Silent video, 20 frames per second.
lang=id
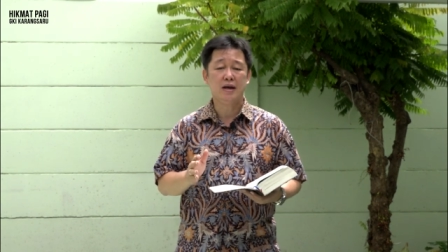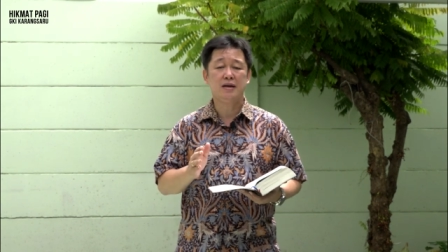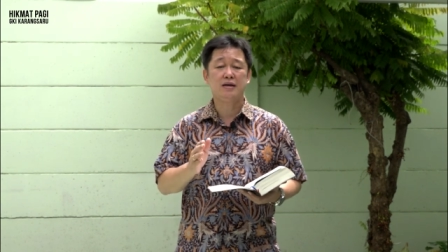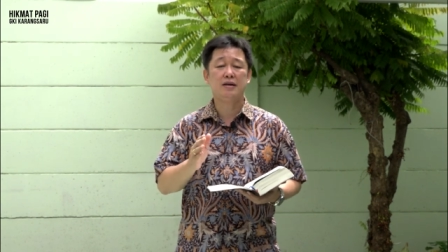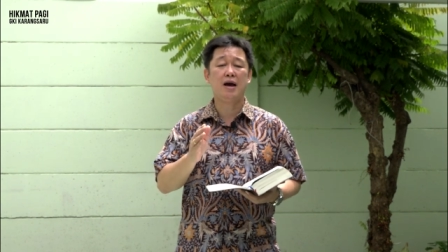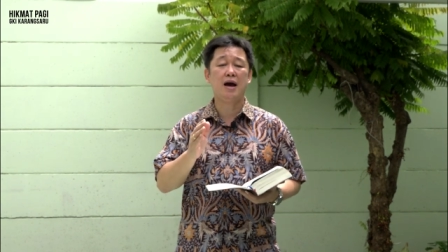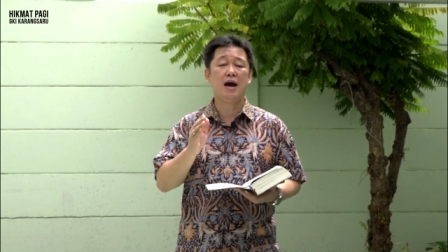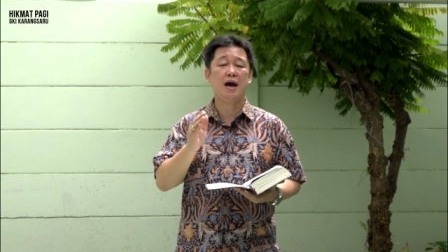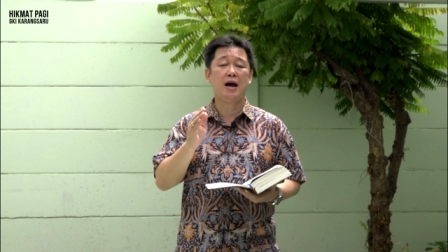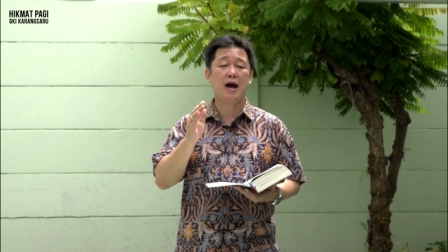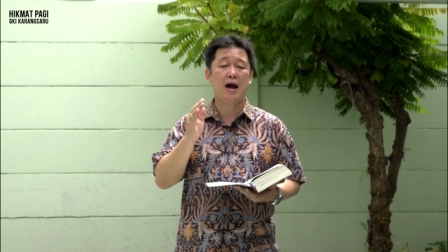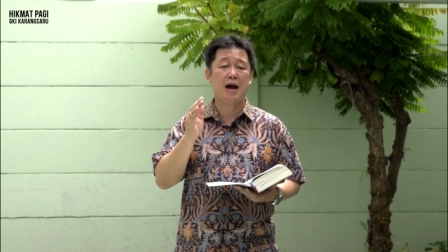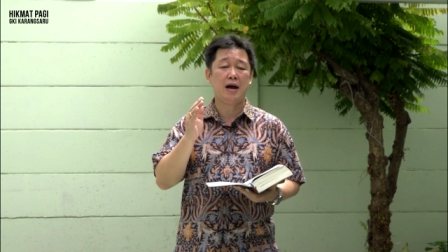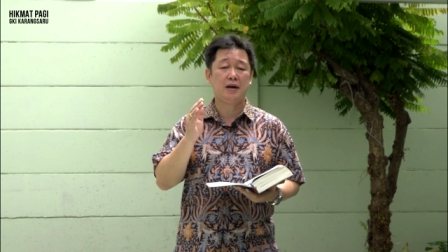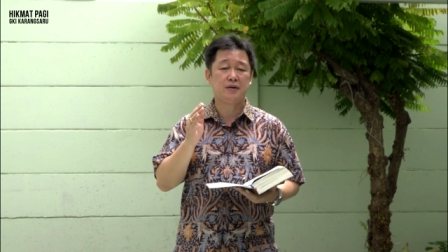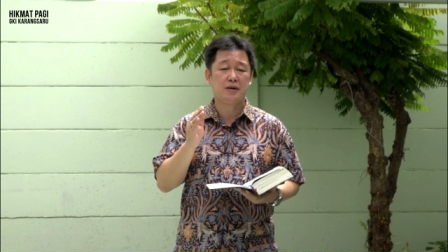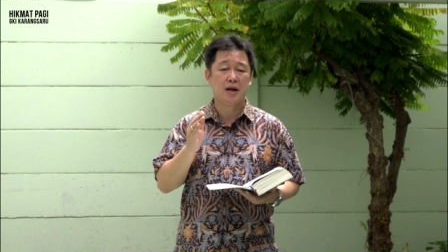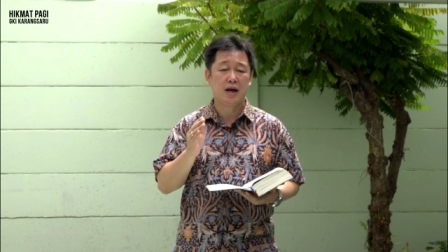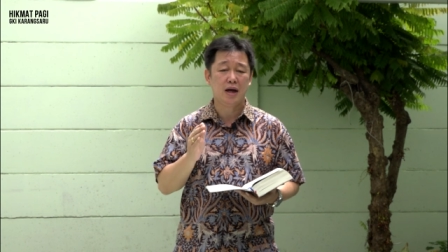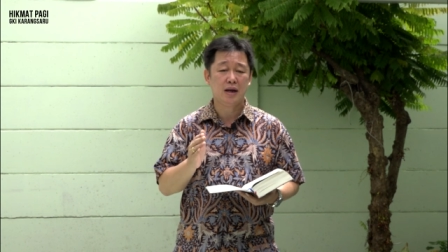yang
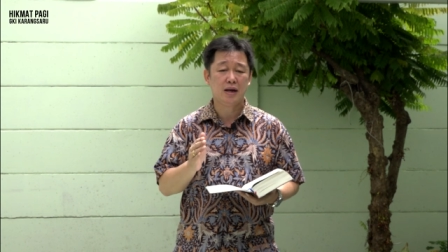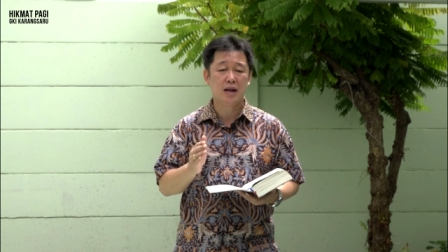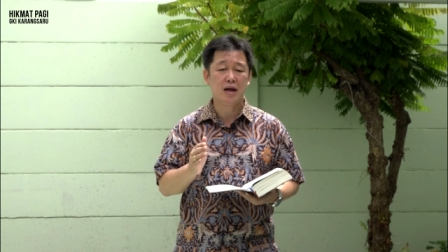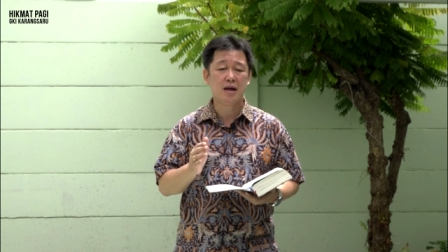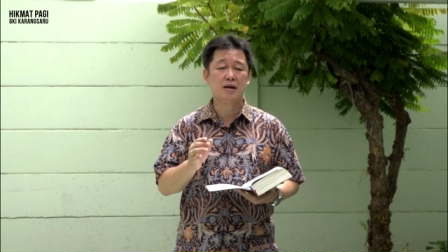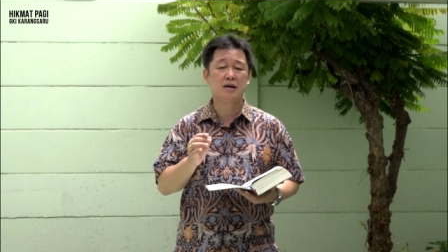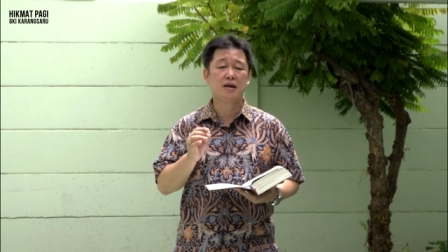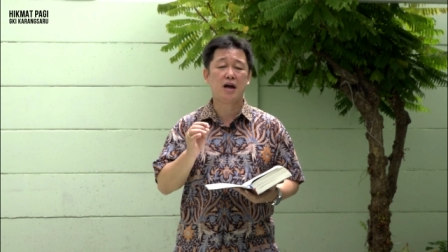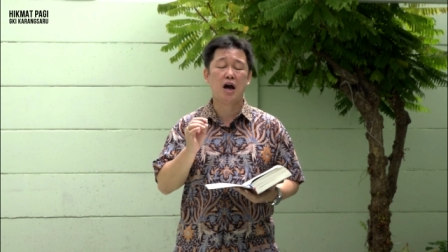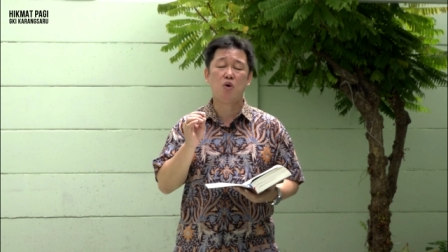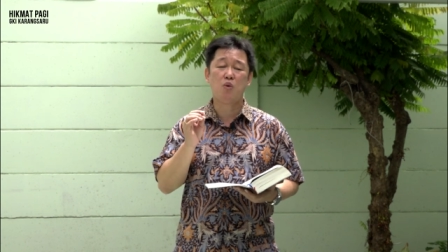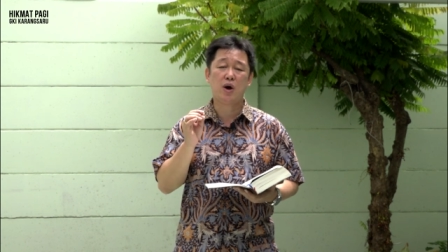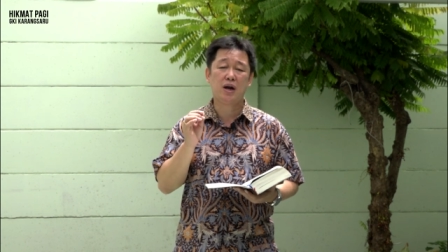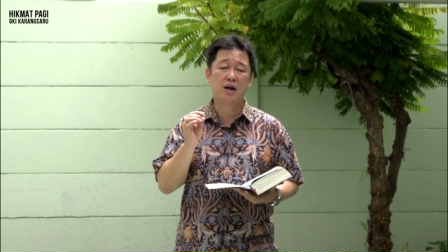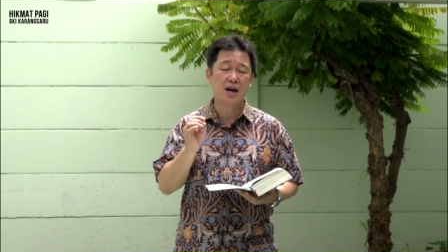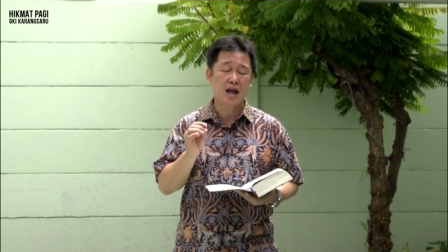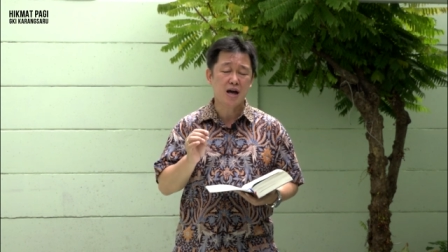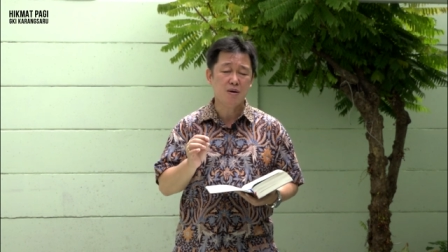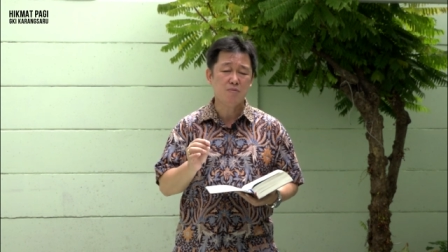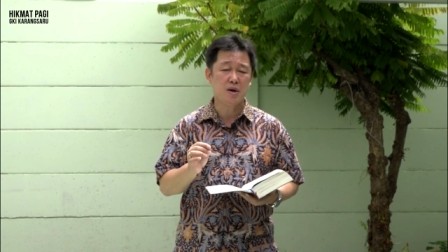adalah
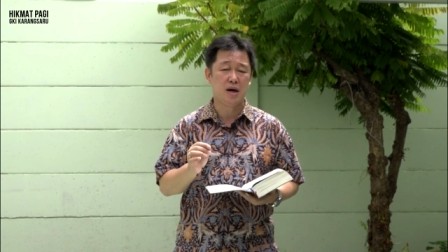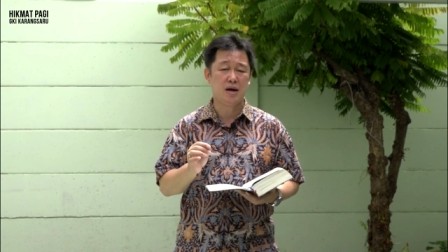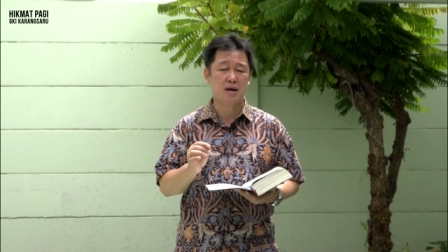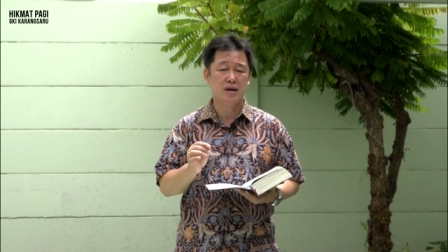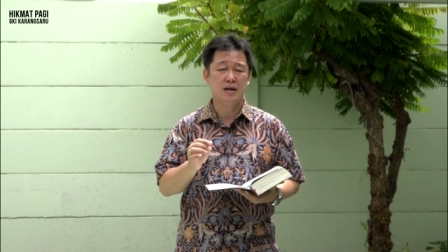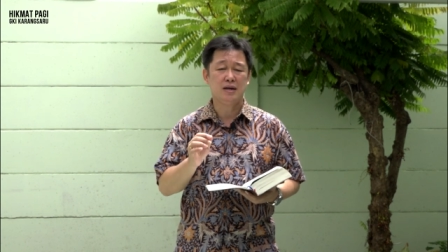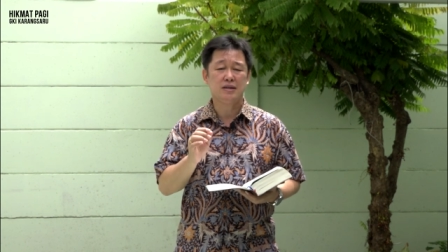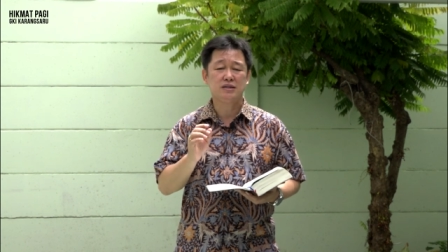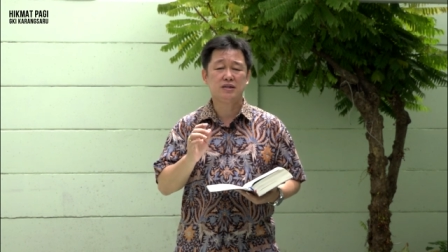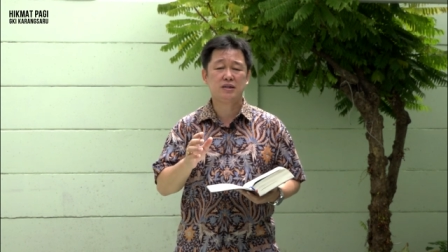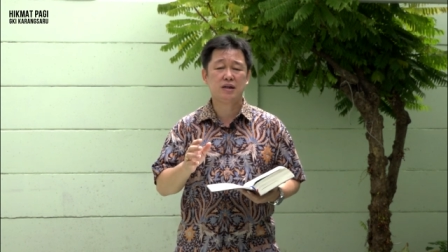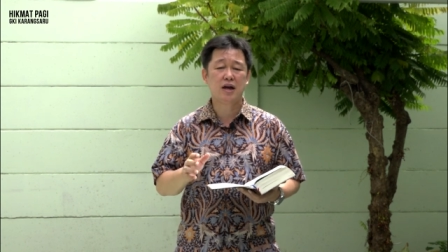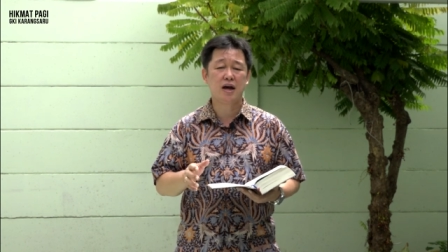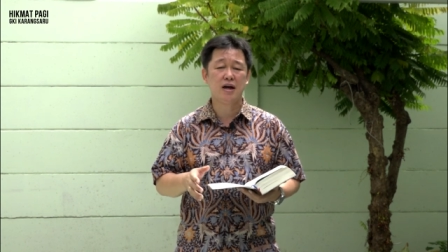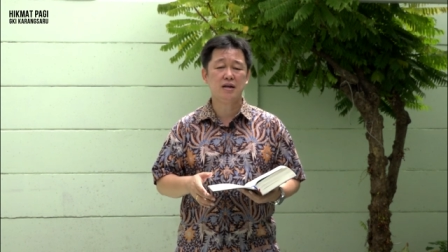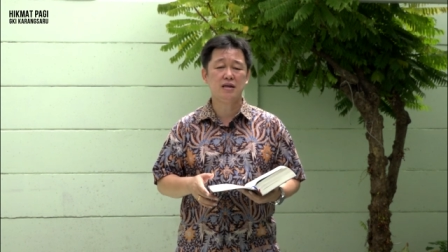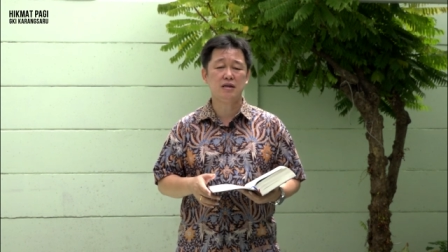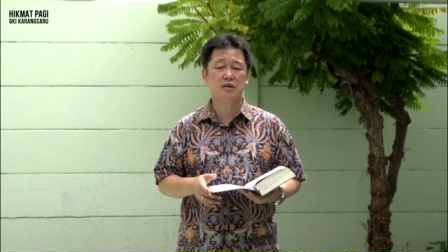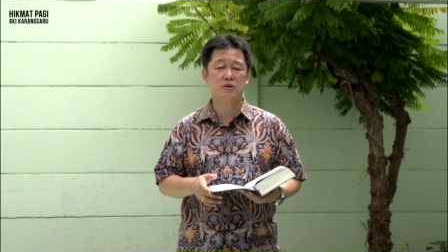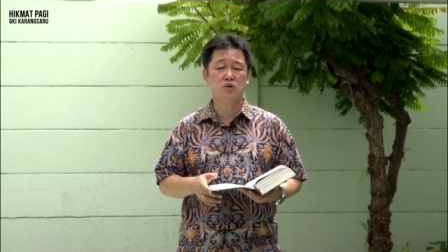kawan lama
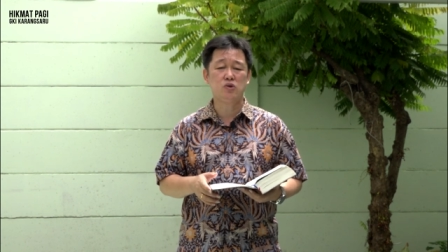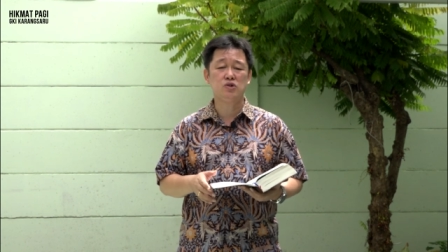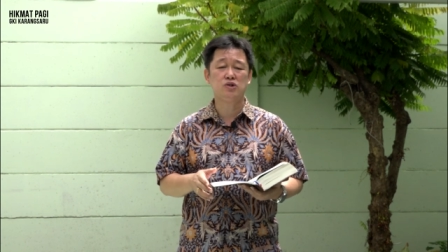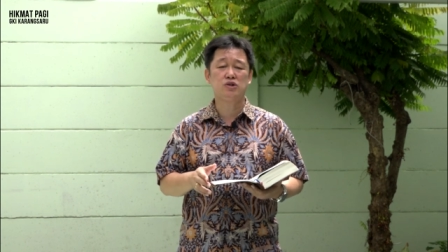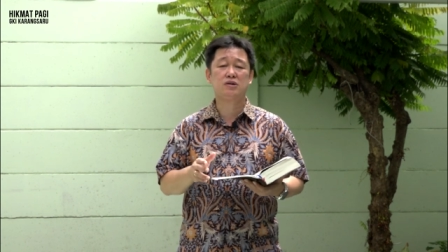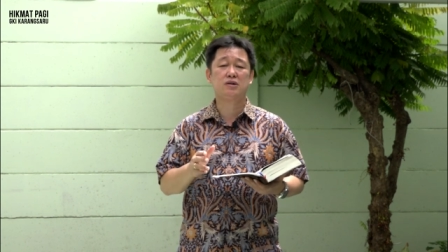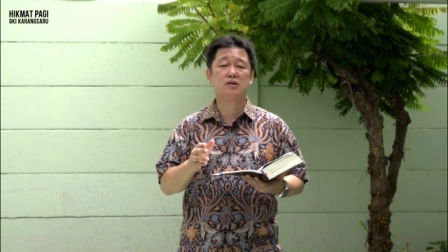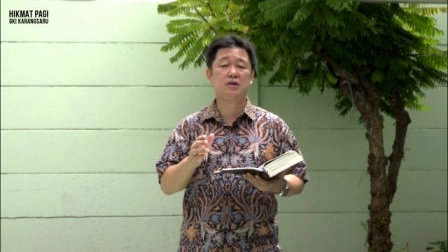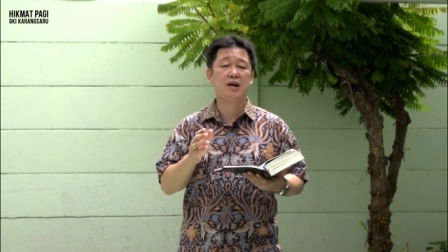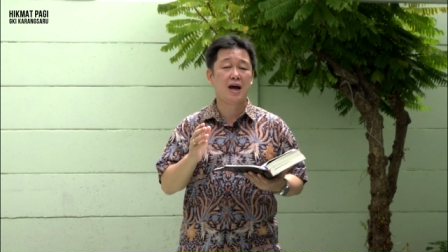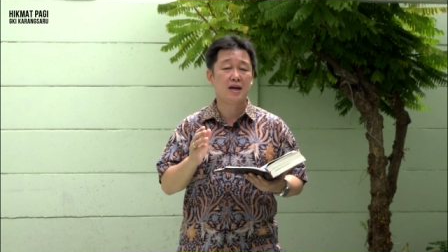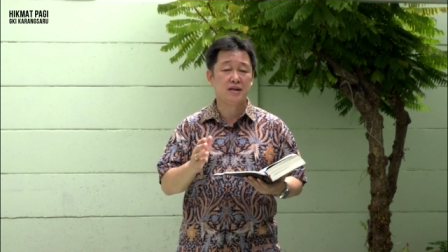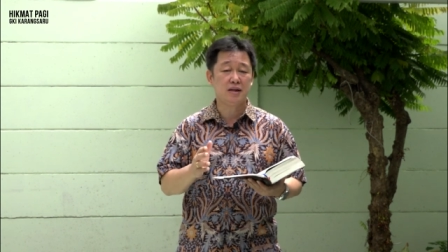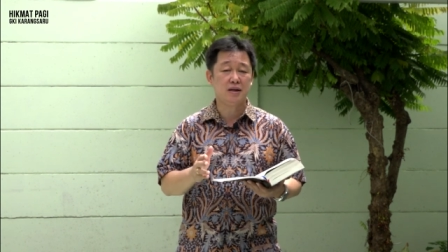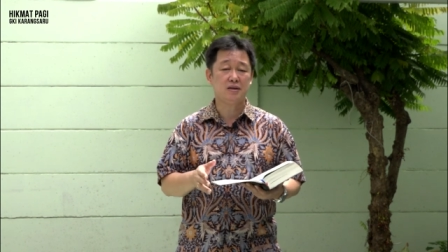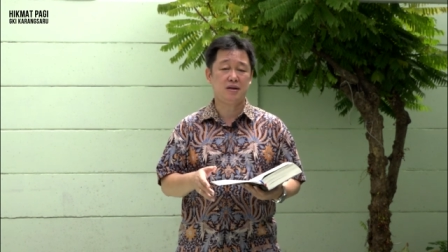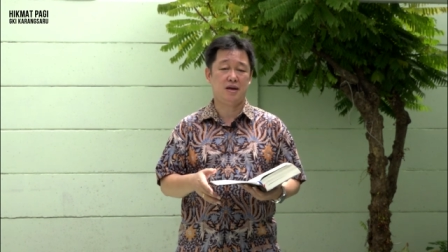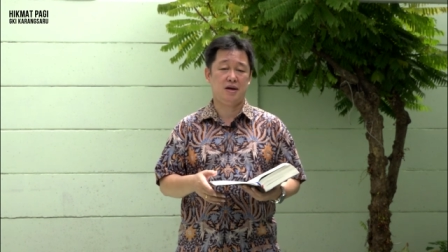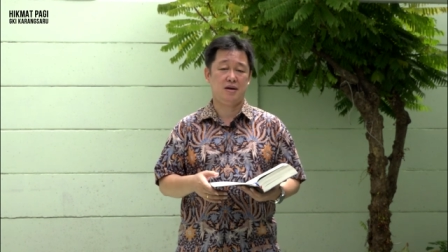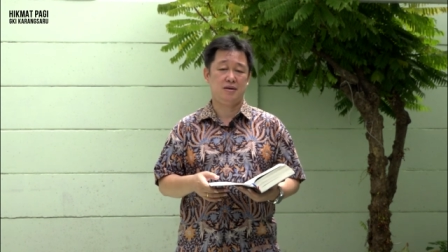sekaligus
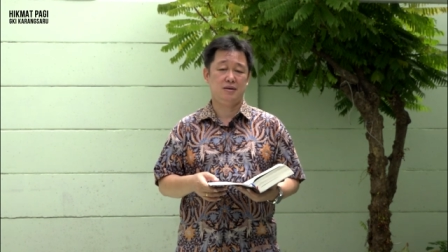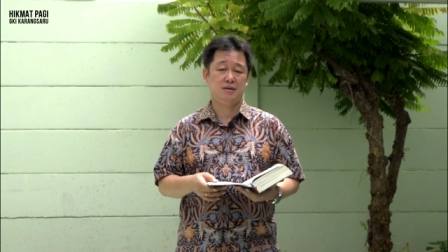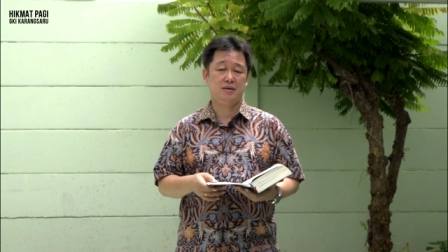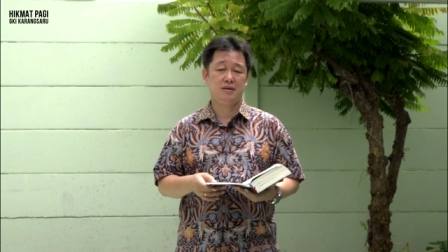kliennya.